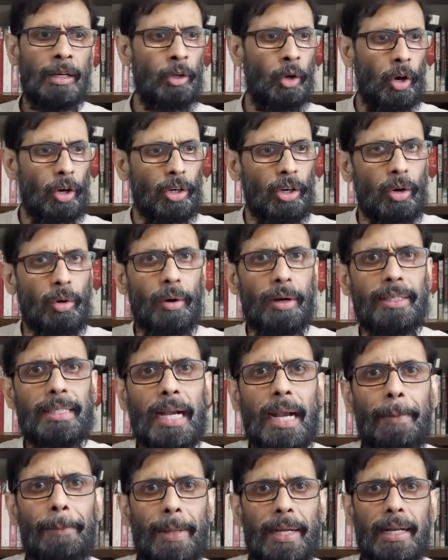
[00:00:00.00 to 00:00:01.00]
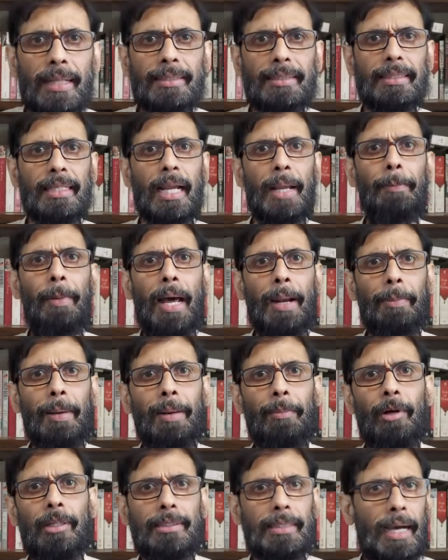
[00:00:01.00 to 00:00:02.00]
নগ্ন করে যাকে পেটাচ্ছে তাকে
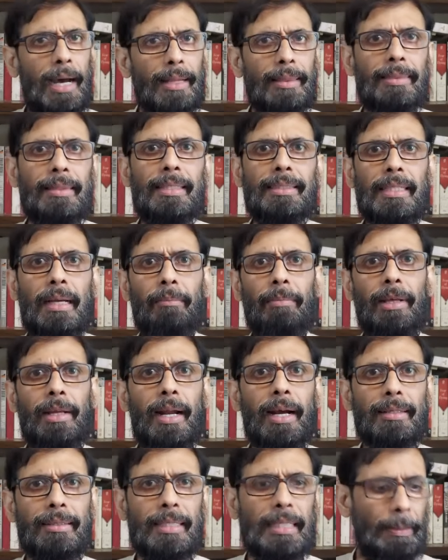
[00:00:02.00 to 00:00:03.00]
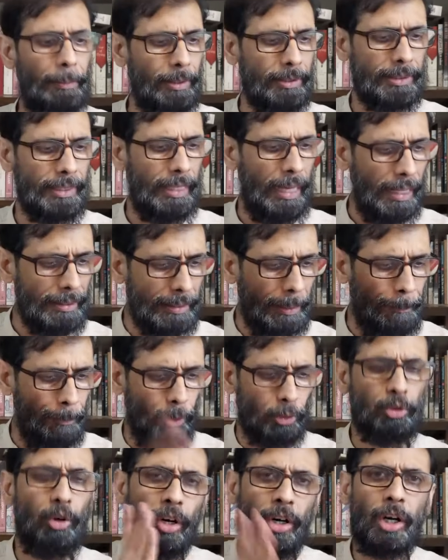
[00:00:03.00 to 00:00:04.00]
বারবার বলছে হাতটা সামনে রাখতে তারপর সেই হাতে
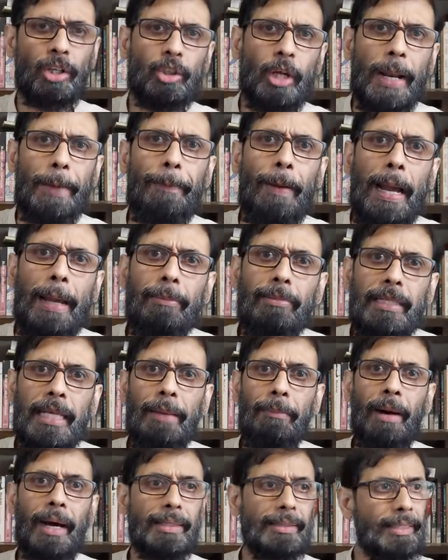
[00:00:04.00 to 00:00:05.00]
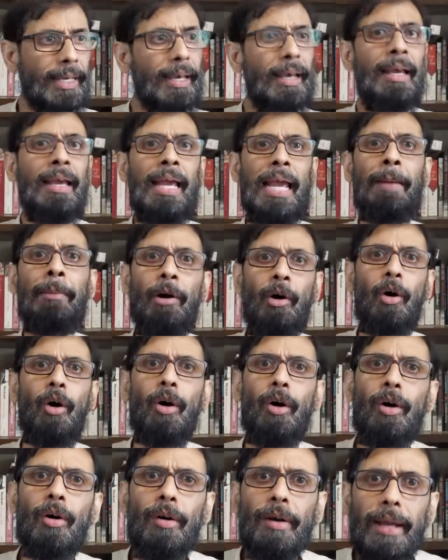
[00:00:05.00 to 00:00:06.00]
প্রচণ্ড জোরে পাইপ দিয়ে মারছে এবং
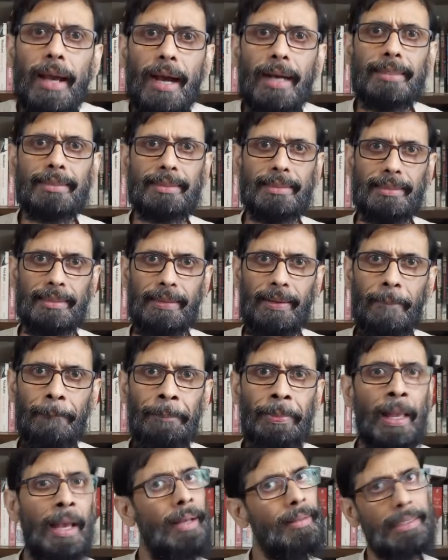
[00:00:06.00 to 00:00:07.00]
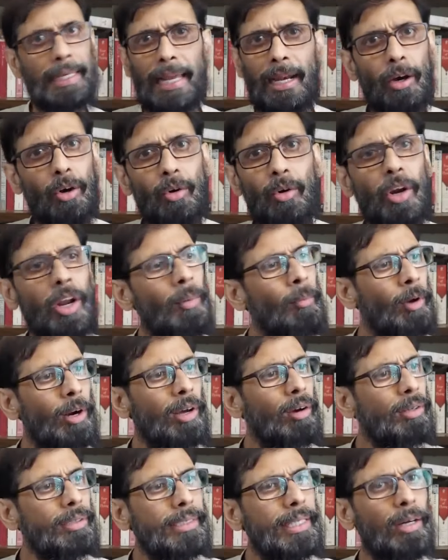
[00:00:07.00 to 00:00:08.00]
হো হো করে হাসছে তো এই লোকগুলো
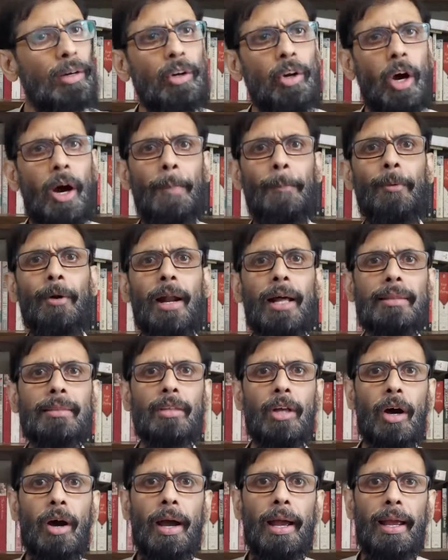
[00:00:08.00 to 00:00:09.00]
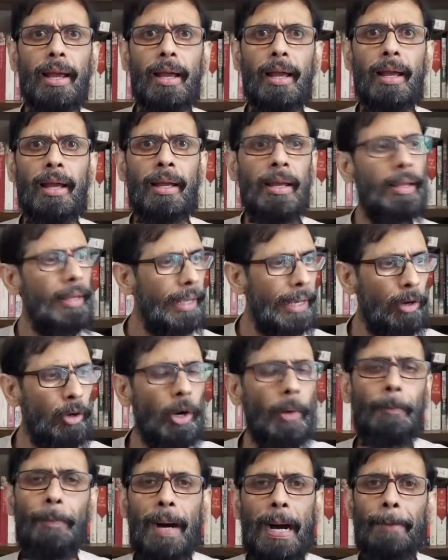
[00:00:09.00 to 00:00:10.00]
মনে করছে এগুলো অপরাধ নয়
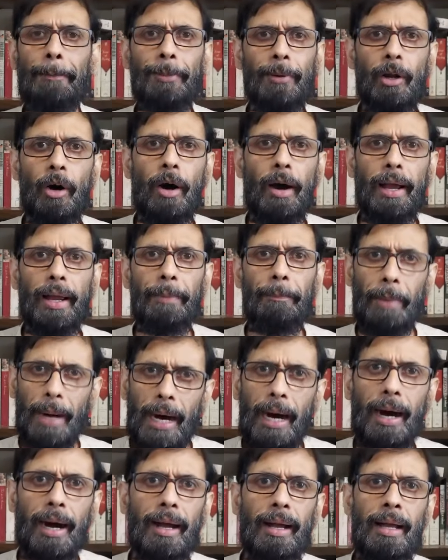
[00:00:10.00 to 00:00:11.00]
এগুলো পাপ নয় বা